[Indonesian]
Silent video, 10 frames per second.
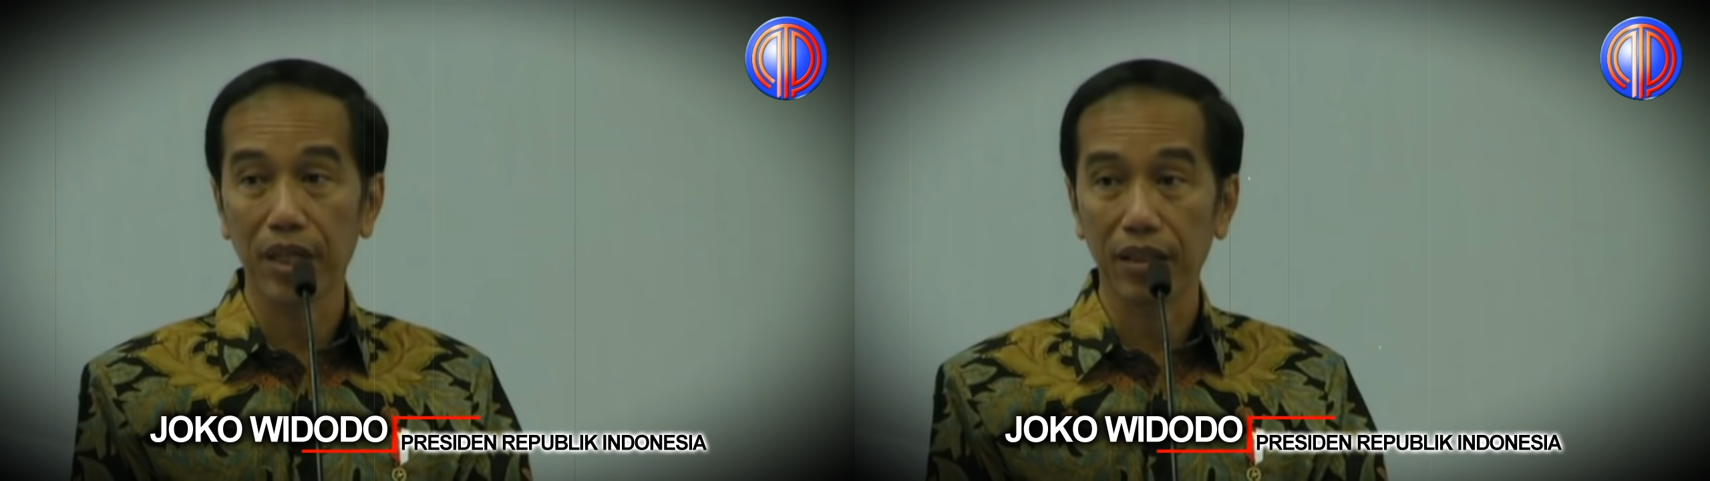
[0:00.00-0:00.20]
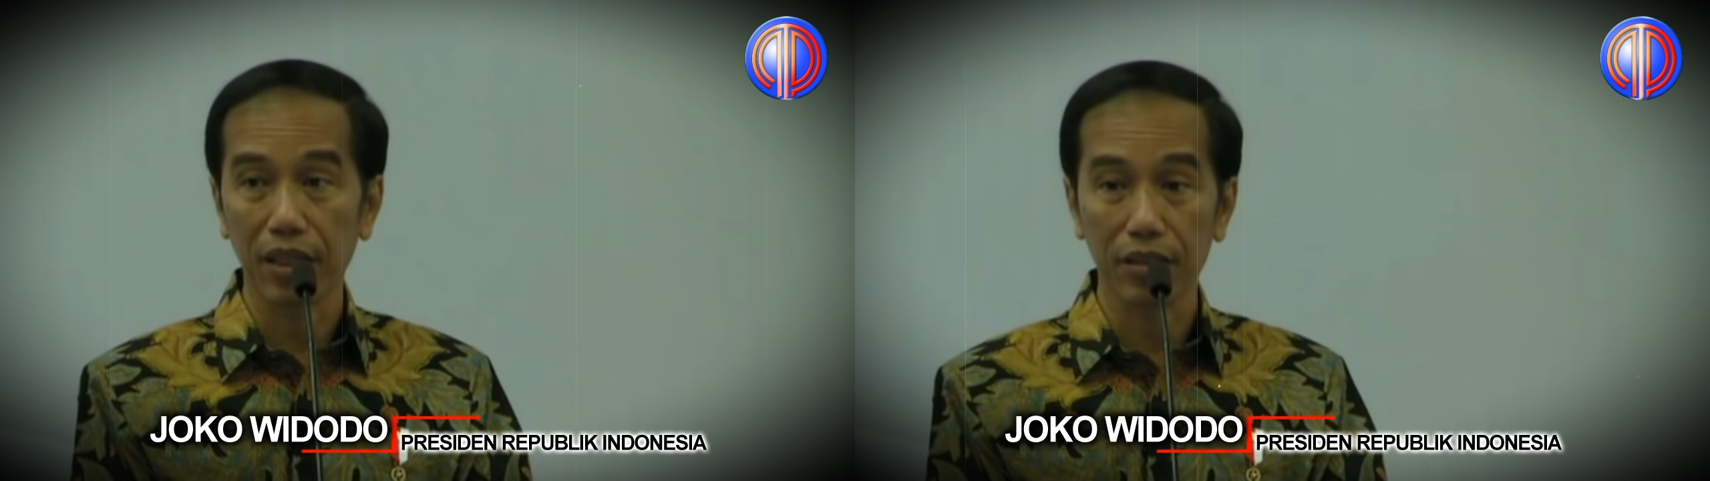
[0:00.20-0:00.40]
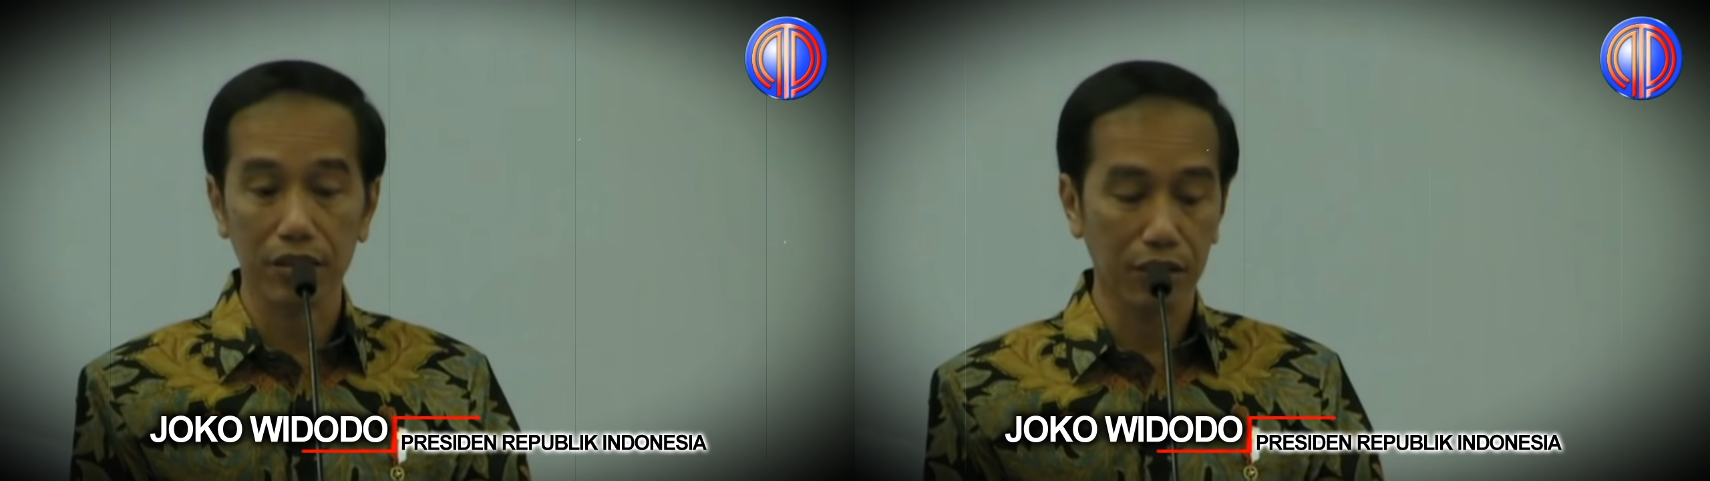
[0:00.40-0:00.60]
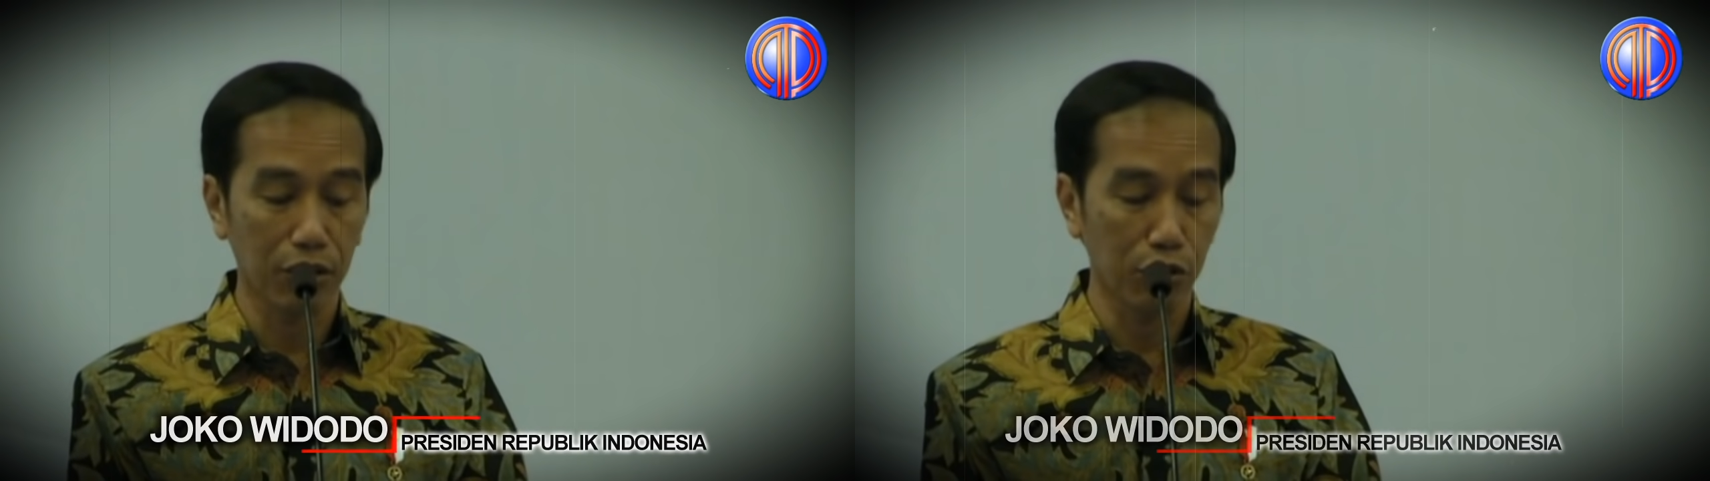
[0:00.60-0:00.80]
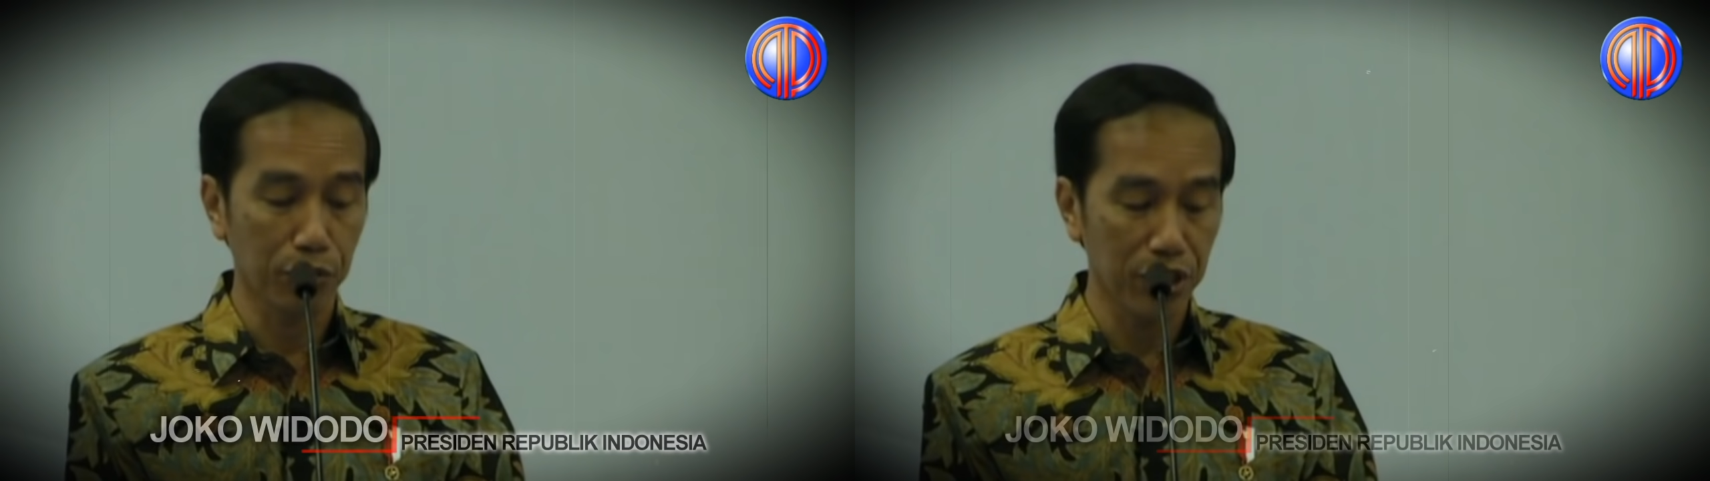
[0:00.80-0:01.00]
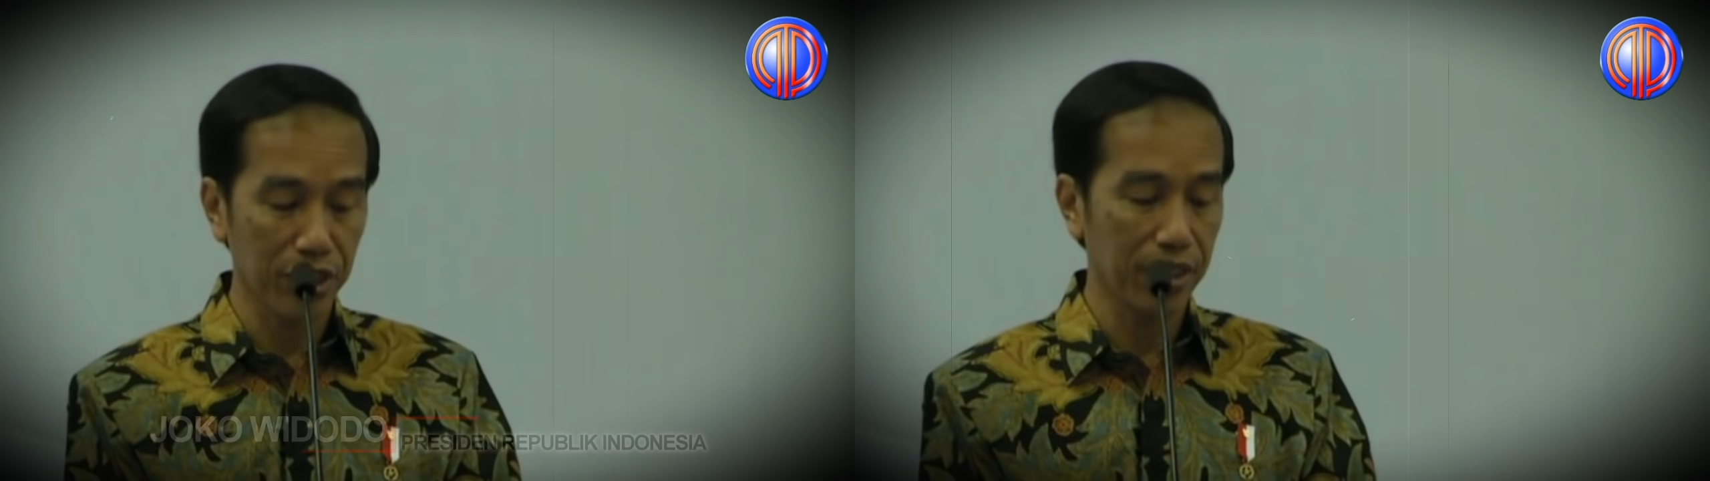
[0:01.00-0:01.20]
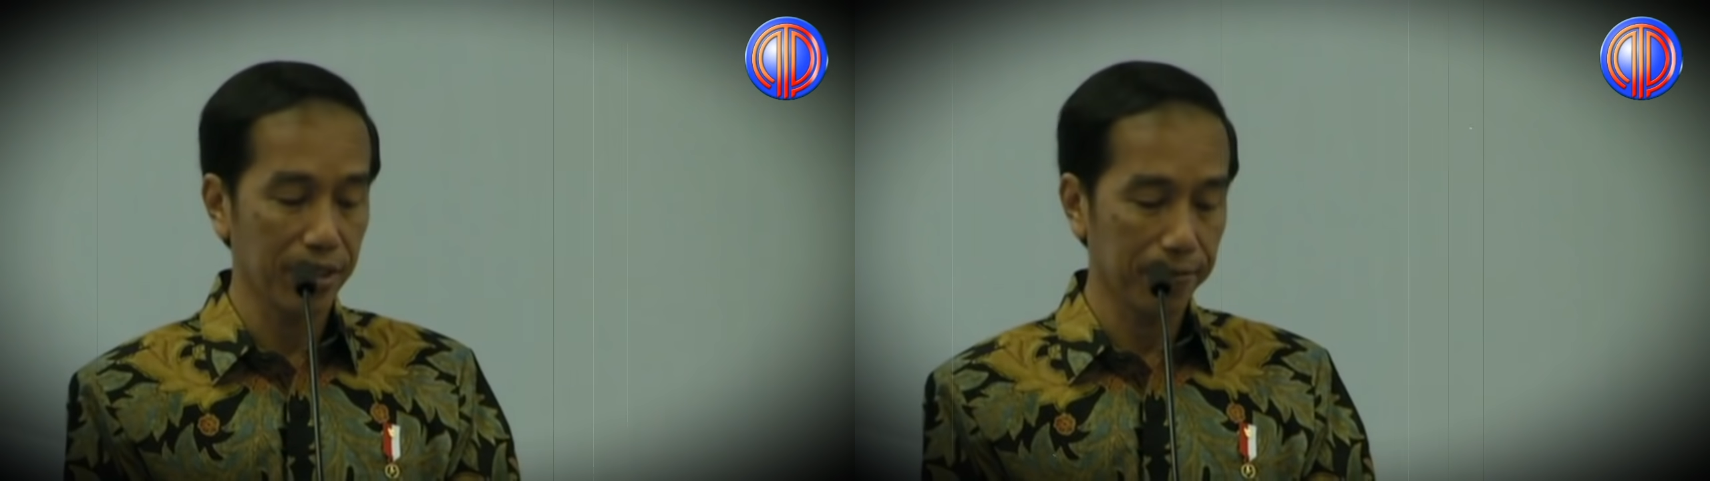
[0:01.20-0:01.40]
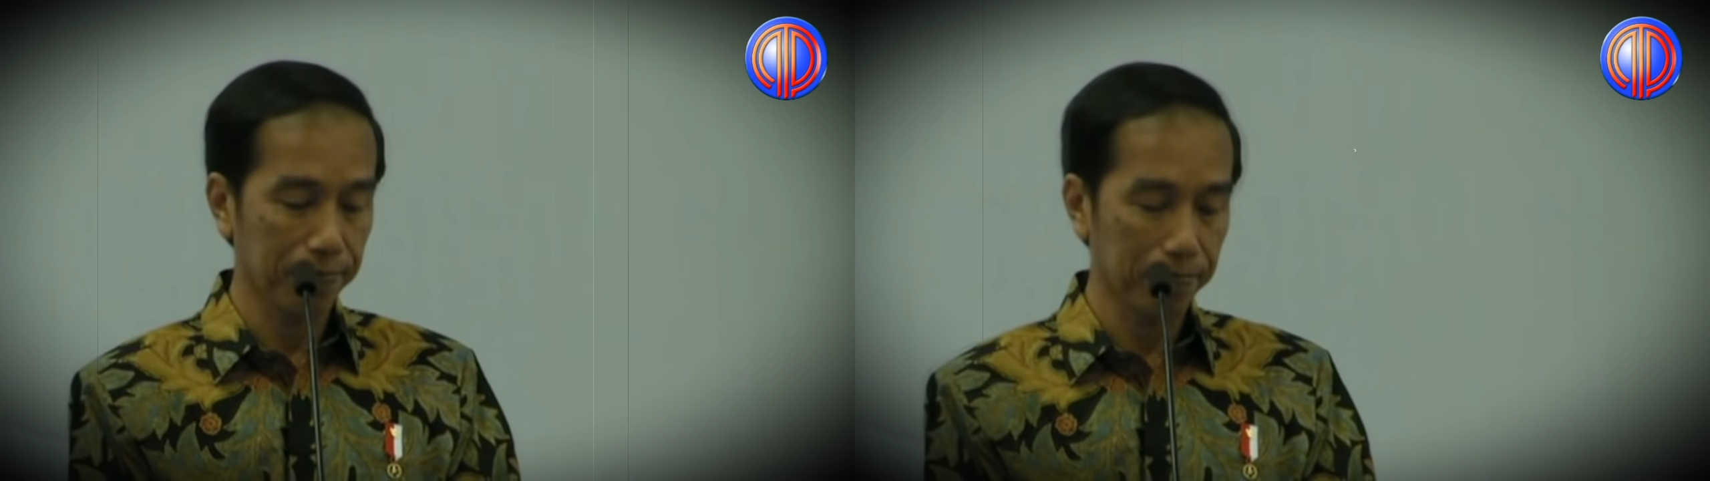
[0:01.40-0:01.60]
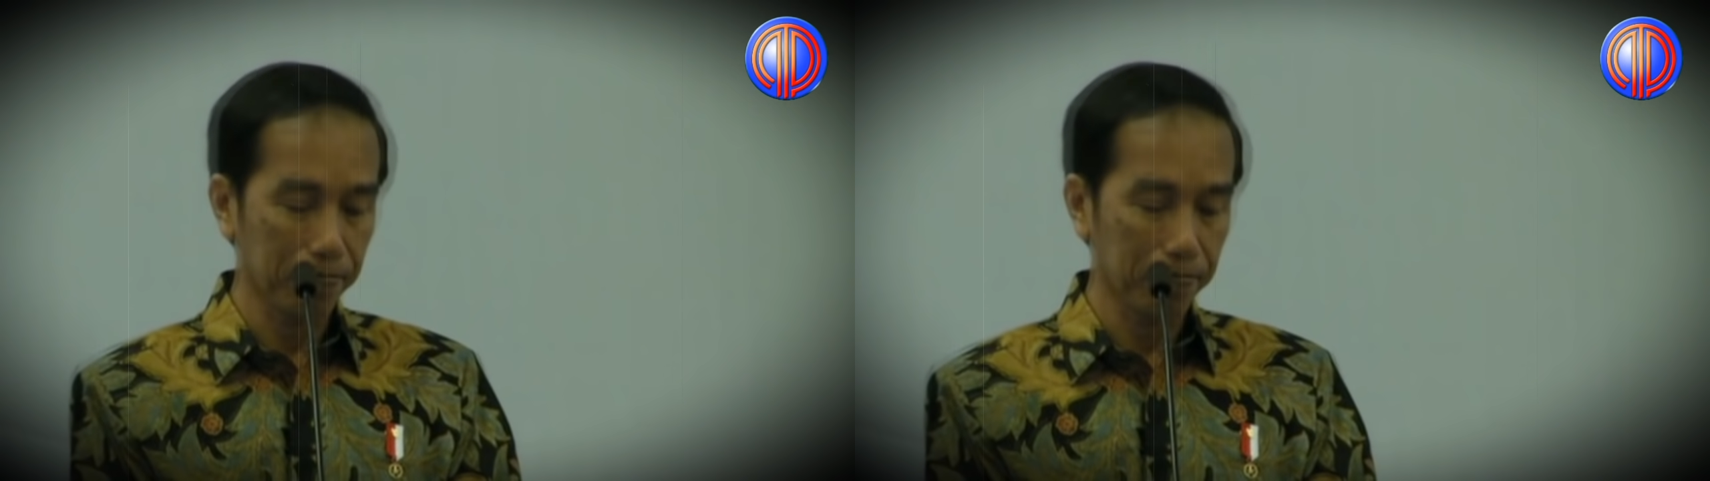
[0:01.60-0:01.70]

memberantas korupsi.